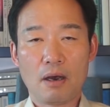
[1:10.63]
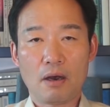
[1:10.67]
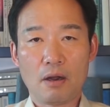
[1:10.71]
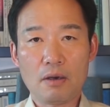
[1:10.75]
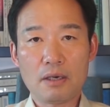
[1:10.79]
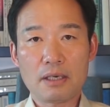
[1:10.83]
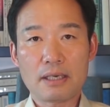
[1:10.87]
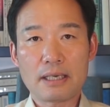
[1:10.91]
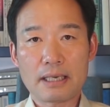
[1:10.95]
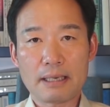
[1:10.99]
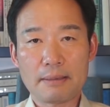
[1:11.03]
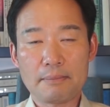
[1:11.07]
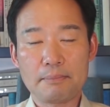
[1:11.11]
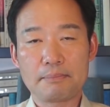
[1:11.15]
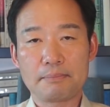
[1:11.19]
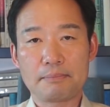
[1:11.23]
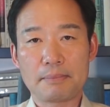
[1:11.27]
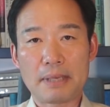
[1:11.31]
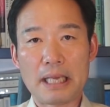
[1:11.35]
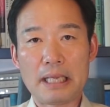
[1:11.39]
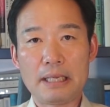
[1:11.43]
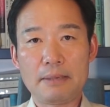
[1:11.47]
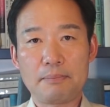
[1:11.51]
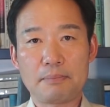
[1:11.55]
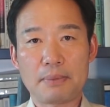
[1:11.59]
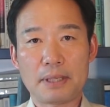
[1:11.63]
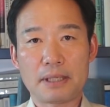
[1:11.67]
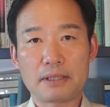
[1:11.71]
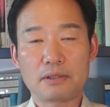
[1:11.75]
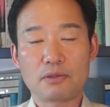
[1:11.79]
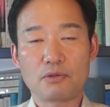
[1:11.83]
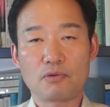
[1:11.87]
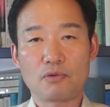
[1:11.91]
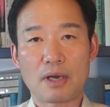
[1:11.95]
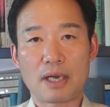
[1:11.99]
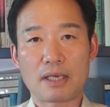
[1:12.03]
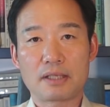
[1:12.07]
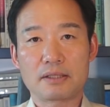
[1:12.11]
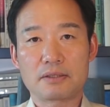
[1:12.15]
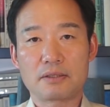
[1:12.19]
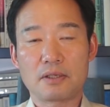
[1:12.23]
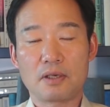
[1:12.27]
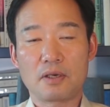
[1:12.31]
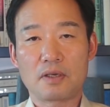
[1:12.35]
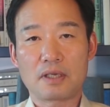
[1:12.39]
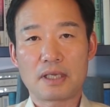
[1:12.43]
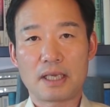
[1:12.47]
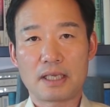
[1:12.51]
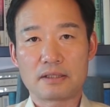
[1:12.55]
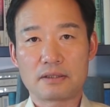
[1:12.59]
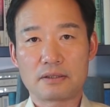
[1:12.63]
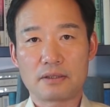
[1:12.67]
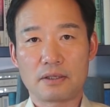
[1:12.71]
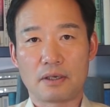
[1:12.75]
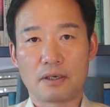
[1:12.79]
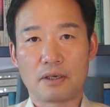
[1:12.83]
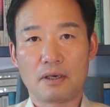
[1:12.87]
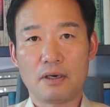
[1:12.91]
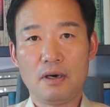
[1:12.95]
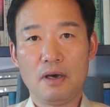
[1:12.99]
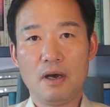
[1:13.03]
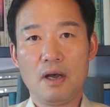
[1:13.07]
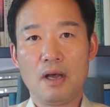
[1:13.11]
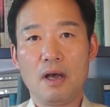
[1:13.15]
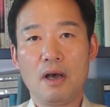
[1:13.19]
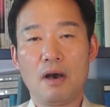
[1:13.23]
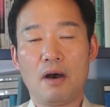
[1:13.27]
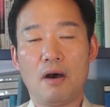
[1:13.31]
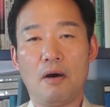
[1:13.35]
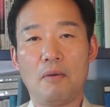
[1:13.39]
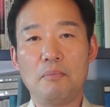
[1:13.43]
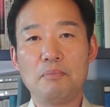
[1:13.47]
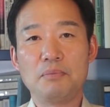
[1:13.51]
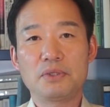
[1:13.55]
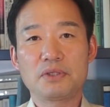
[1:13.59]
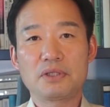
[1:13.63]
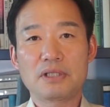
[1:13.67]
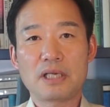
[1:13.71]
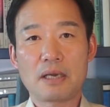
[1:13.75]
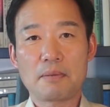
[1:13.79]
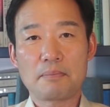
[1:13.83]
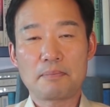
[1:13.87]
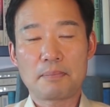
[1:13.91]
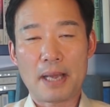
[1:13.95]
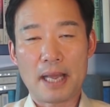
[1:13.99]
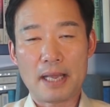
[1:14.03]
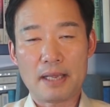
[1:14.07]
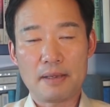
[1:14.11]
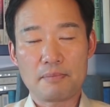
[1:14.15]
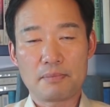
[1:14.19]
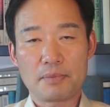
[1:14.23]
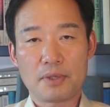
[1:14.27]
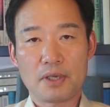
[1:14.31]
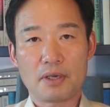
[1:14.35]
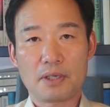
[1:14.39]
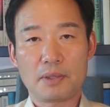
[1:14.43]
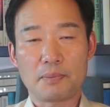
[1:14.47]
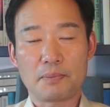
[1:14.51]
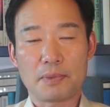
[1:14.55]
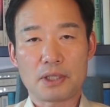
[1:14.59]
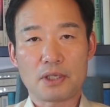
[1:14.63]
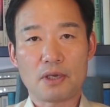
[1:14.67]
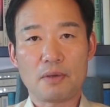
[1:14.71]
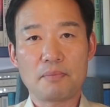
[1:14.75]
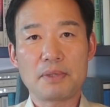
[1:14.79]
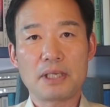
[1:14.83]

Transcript: 헐값 매입하는 과정에서 업무상 배임 혐의,